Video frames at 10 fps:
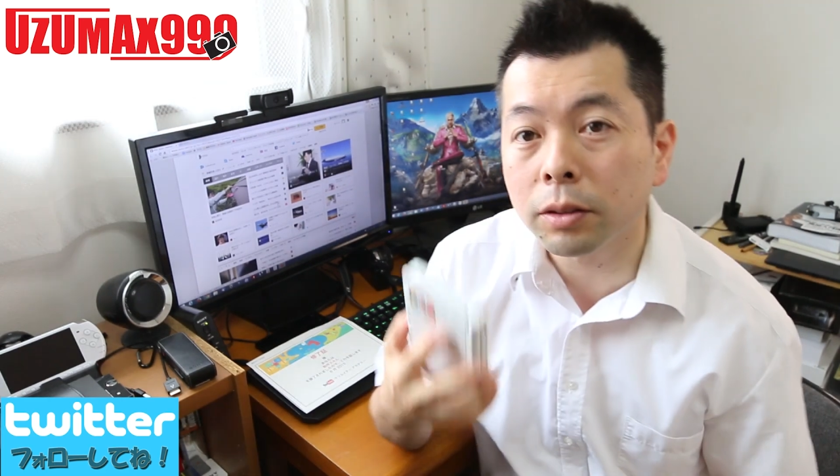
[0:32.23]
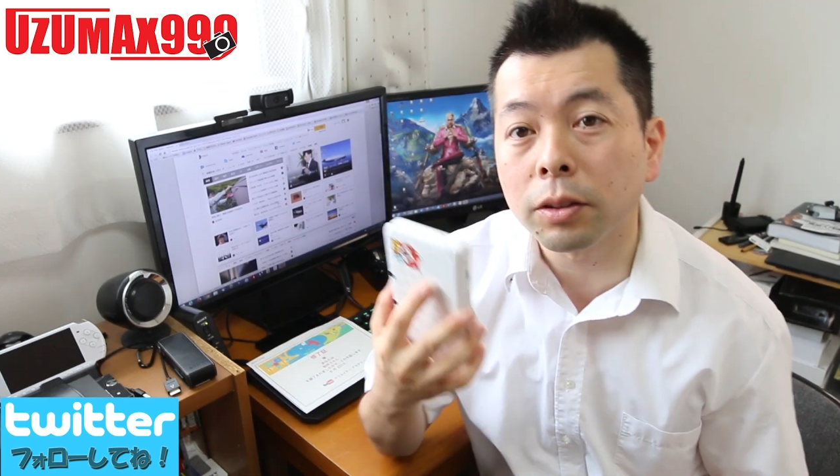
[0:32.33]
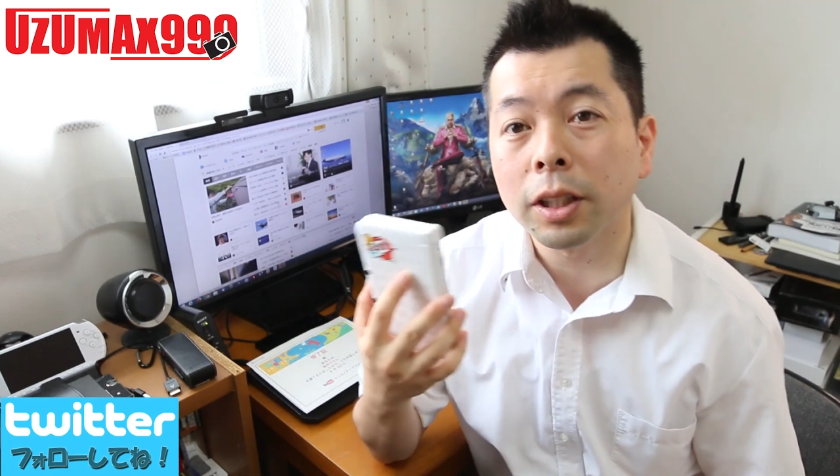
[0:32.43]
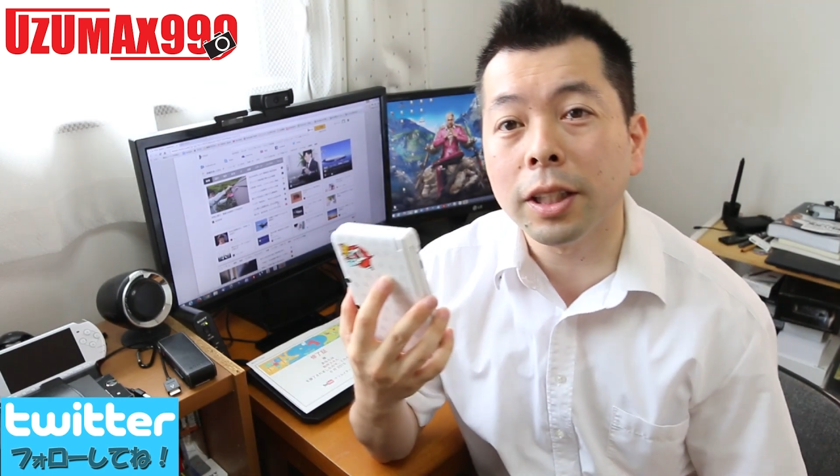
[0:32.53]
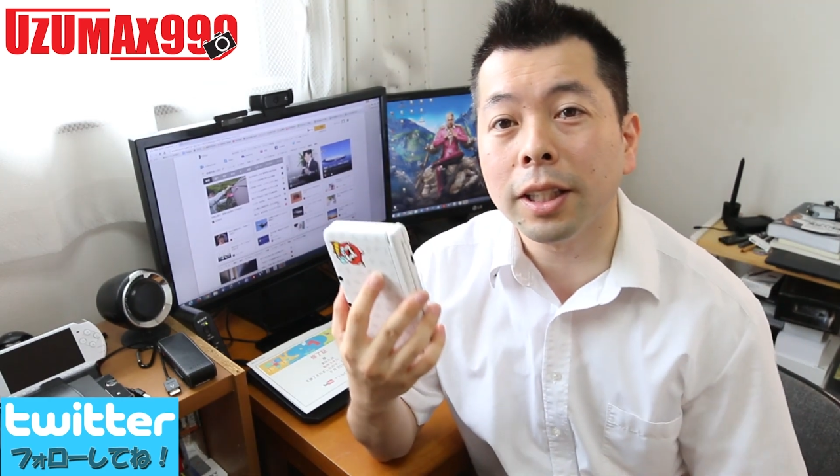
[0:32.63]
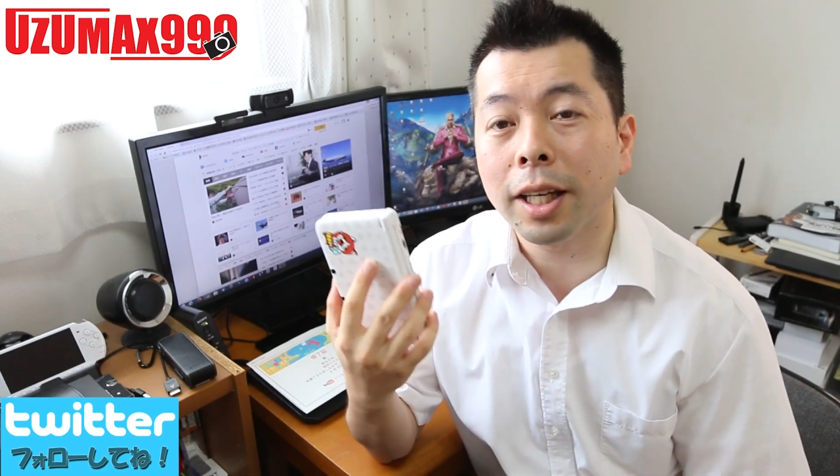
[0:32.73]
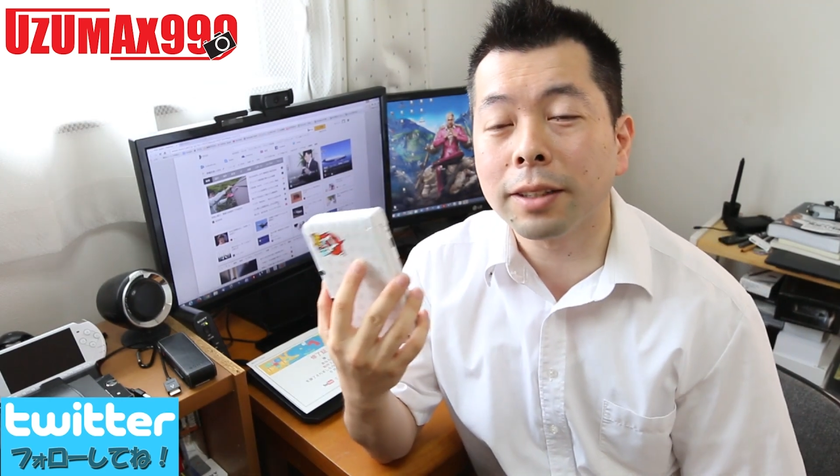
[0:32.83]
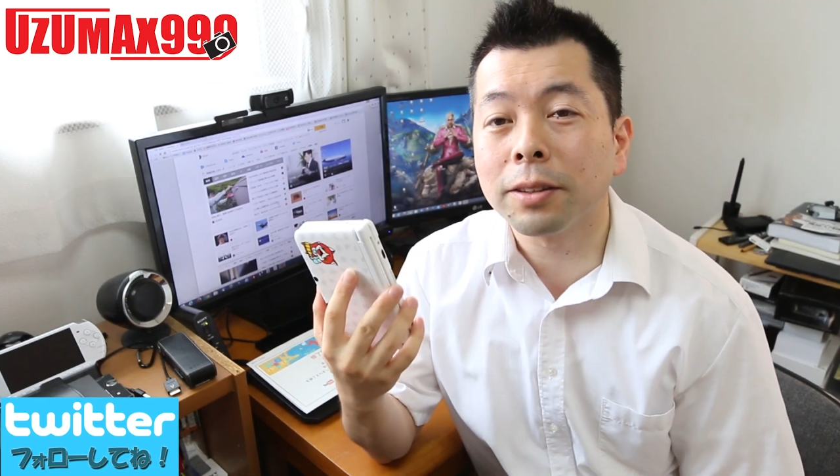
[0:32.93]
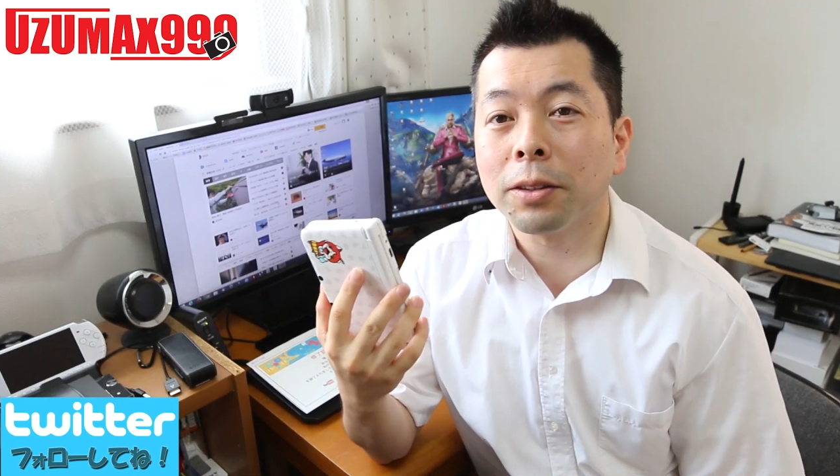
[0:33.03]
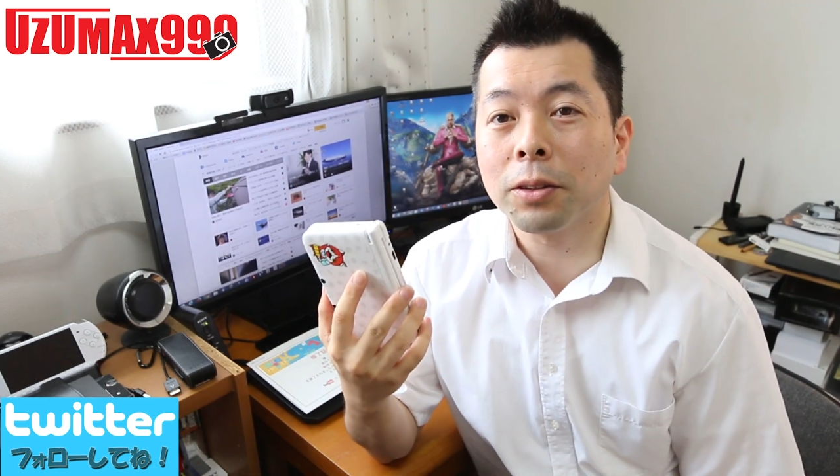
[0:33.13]

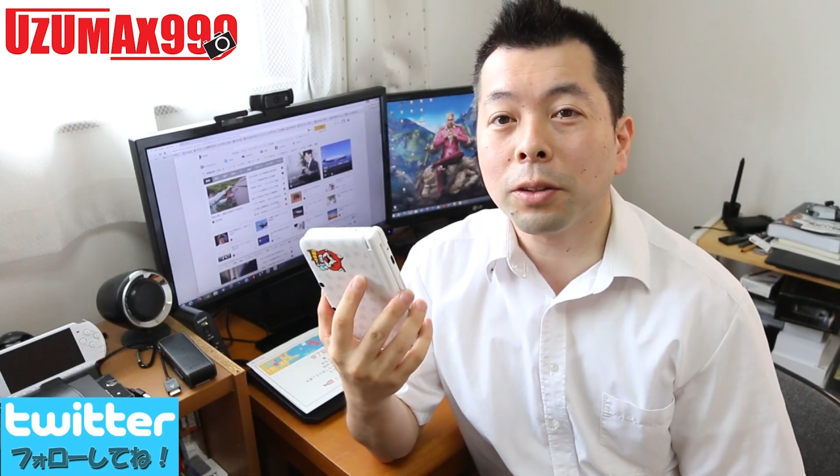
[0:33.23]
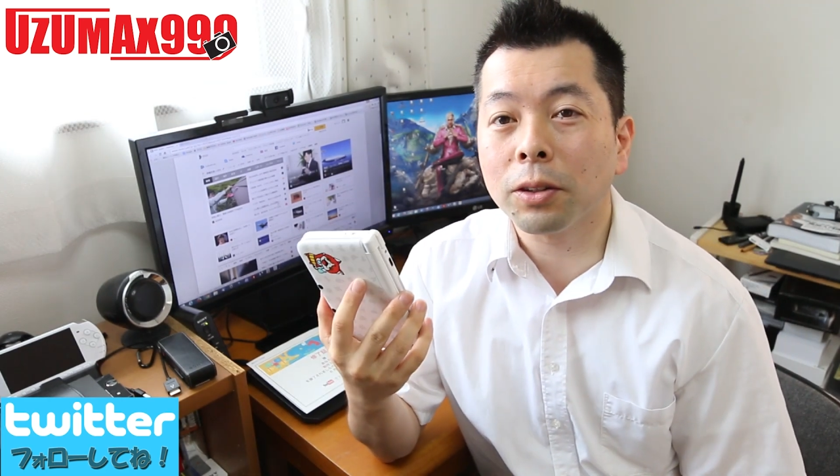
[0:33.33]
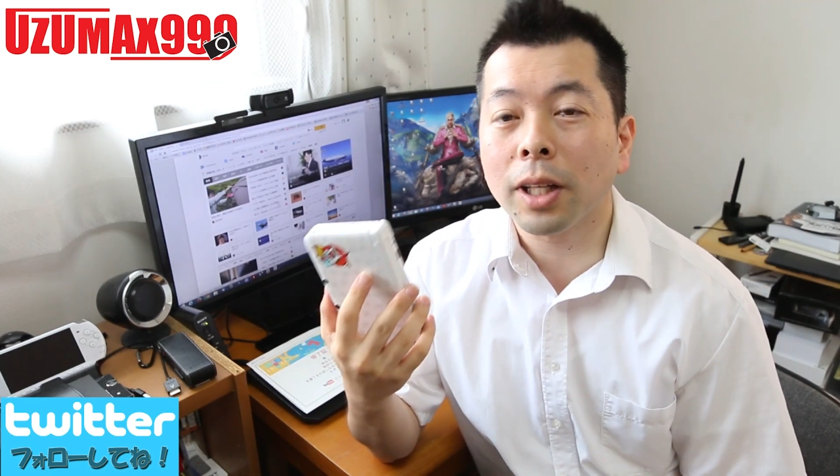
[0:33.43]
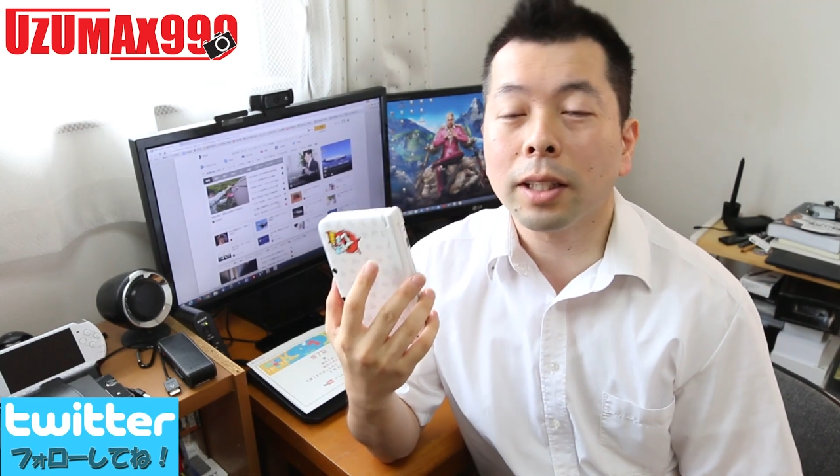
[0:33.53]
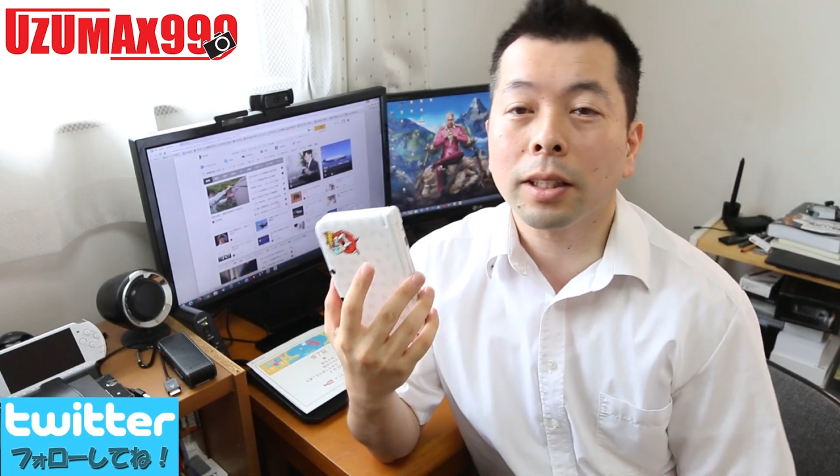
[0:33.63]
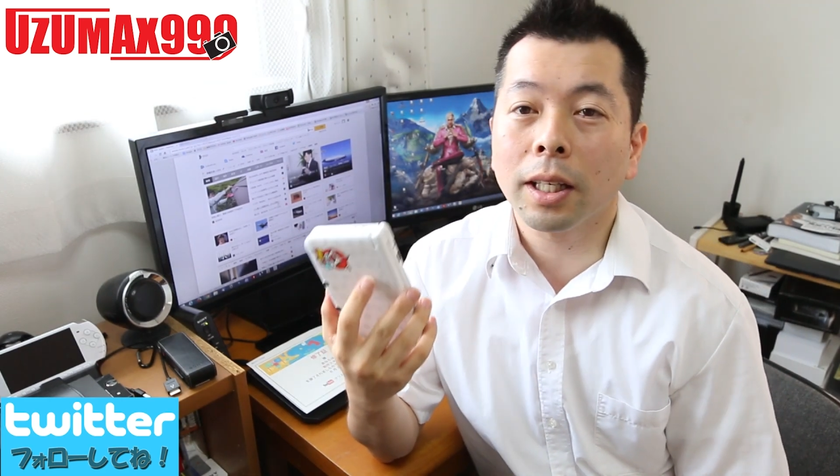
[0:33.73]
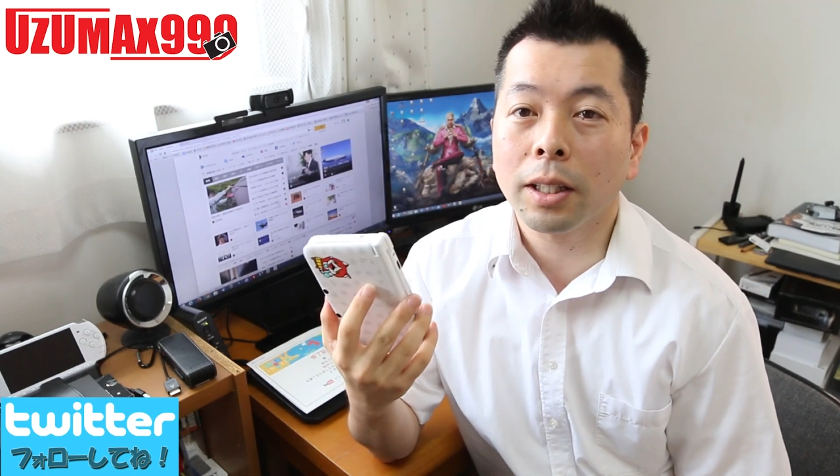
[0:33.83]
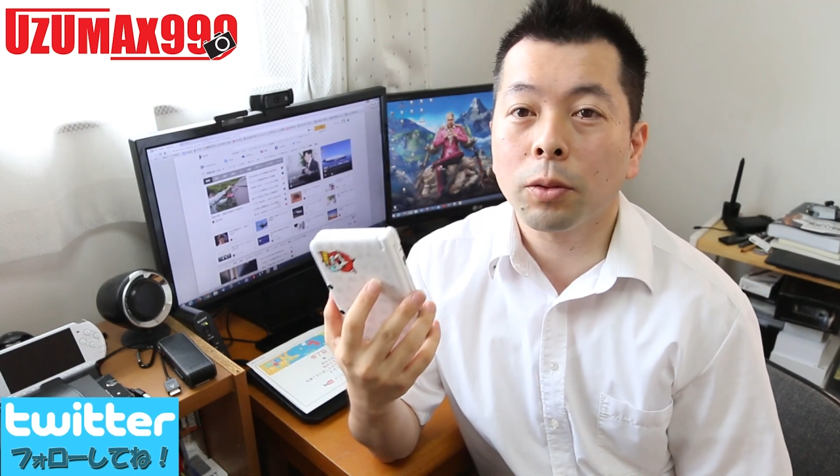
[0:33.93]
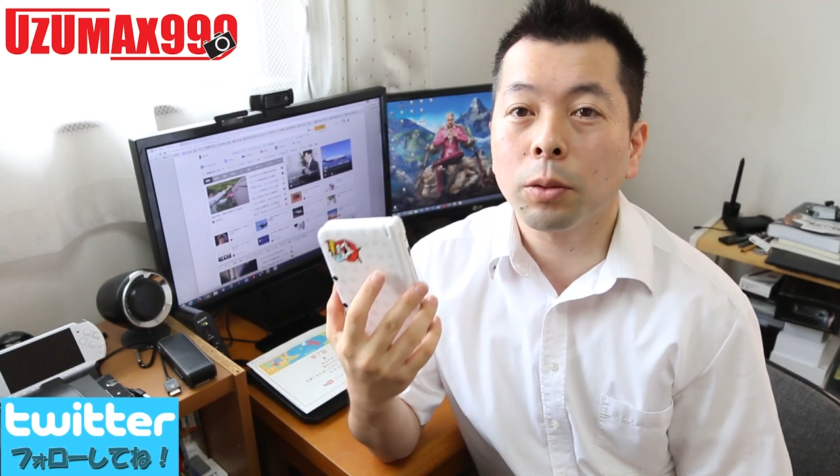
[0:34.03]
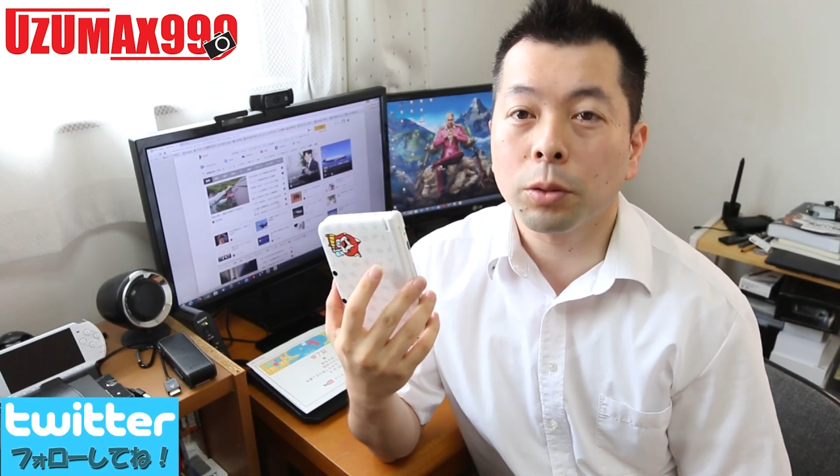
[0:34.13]
3DS 用の単
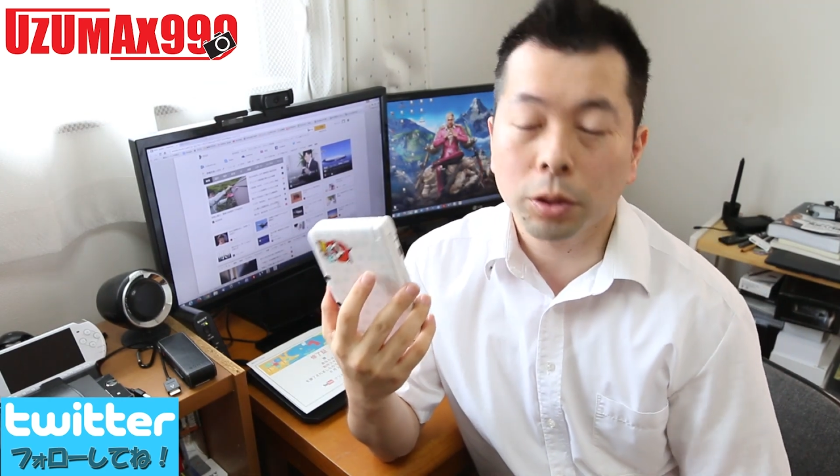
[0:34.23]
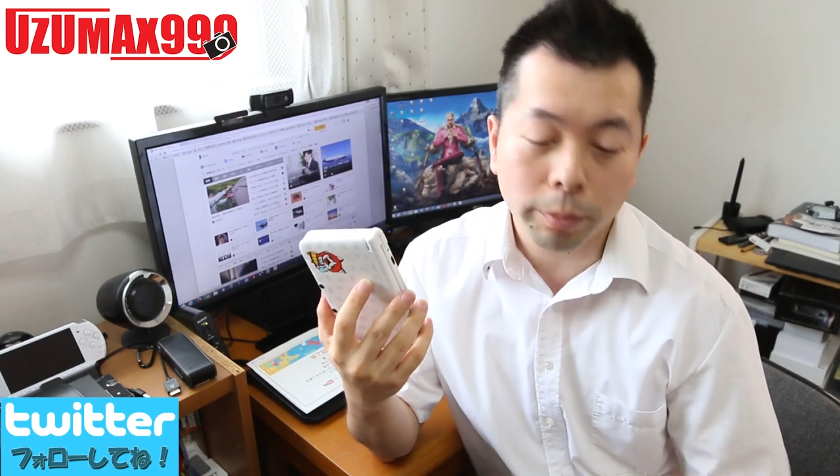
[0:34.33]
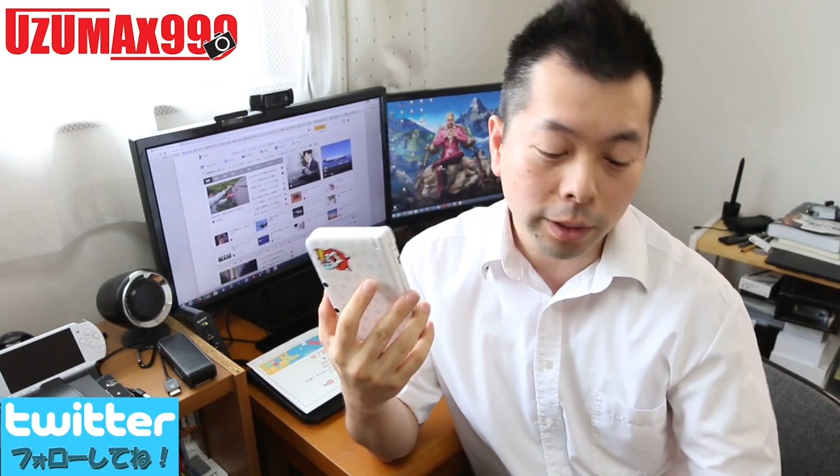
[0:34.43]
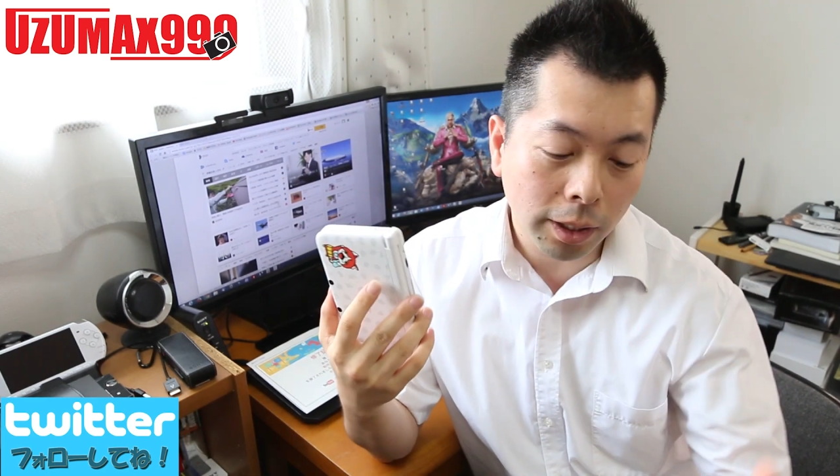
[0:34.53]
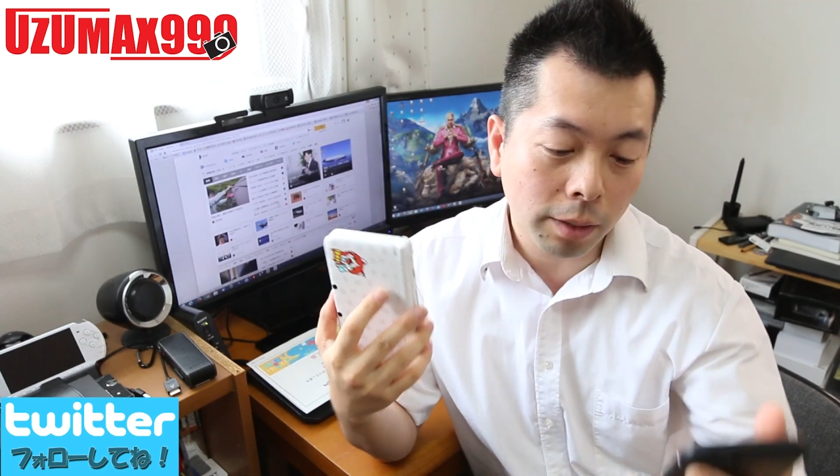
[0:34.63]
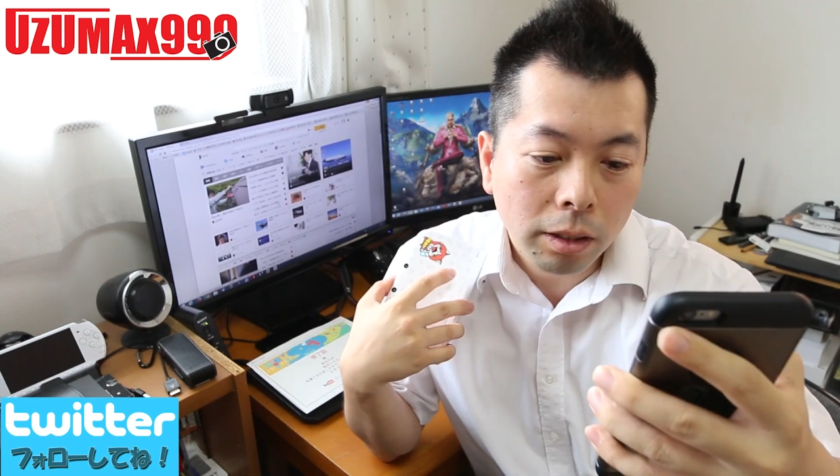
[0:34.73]
体で購入しました。